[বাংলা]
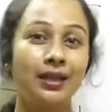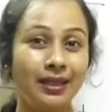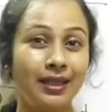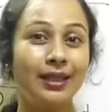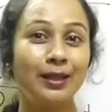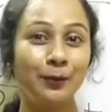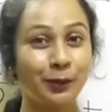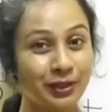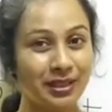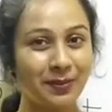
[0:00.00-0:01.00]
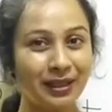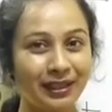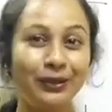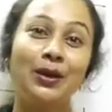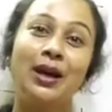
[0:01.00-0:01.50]
কি বুঝতে
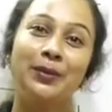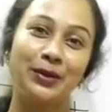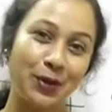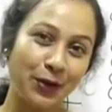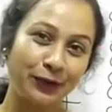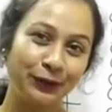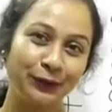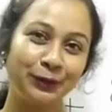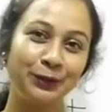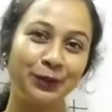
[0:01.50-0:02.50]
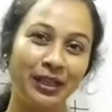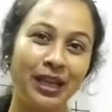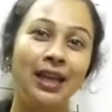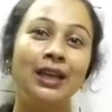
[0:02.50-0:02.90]
পারলে তো আমরা কখন গুণ করি